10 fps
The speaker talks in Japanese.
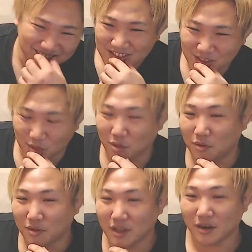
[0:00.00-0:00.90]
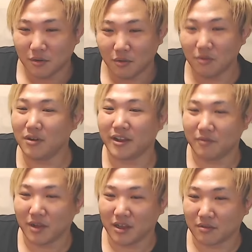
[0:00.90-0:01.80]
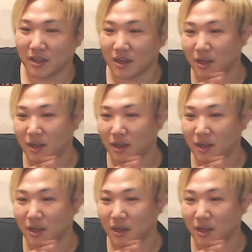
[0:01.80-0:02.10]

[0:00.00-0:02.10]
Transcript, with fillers: そうそう、だから本来はそのなんか